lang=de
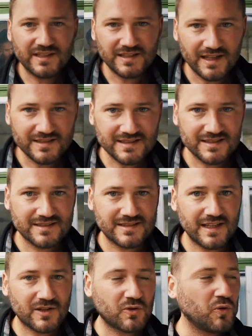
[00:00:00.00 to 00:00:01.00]
ich erstens
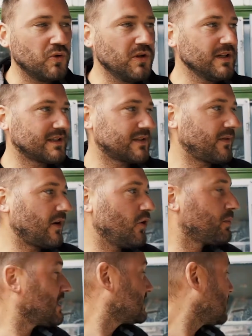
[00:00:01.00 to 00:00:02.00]
sehr cool. Das war
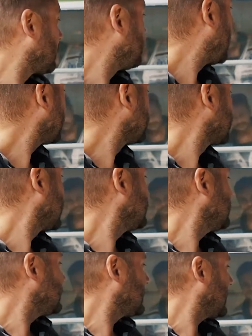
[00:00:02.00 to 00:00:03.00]
übrigens auch Marco seine
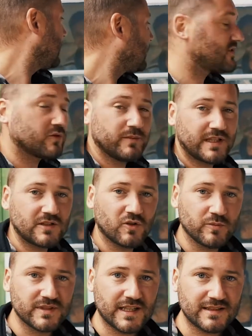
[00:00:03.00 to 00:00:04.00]
Idee. Er wollte es unbedingt
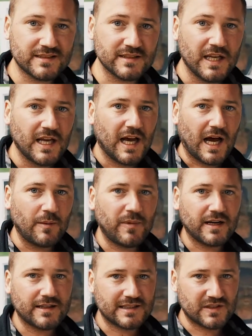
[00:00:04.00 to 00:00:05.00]
umsetzen. Haben
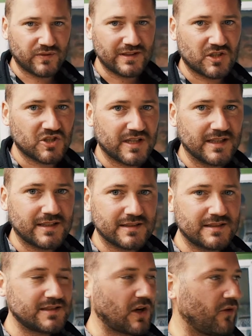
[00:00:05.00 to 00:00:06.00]
allerdings festgestellt, dass
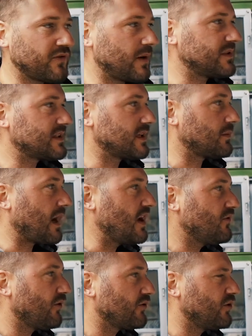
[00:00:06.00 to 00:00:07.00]
diese Aufnahmen mit dem
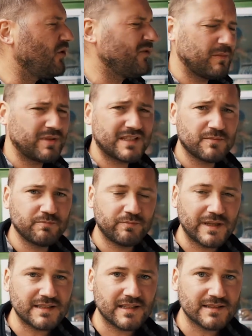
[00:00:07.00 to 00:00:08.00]
iPhone irgendwie ein bisschen
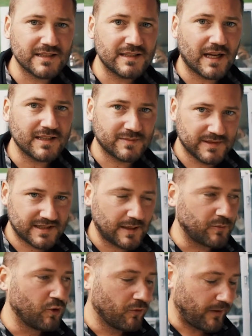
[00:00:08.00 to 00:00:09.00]
besser sind als mit
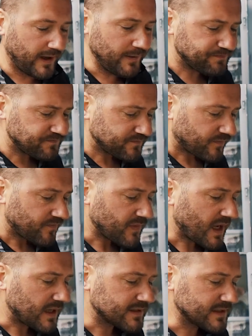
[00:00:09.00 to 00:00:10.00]
Sam Huawei.
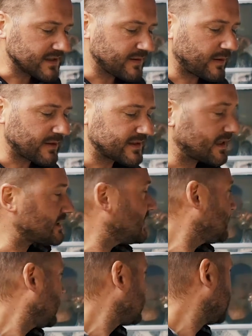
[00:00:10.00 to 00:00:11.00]
Und deswegen haben wir gesagt, ich
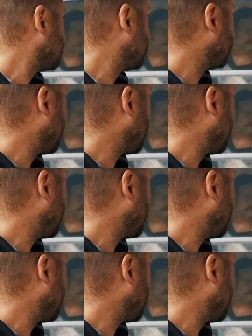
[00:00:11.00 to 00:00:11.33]
mache die jetzt mit dem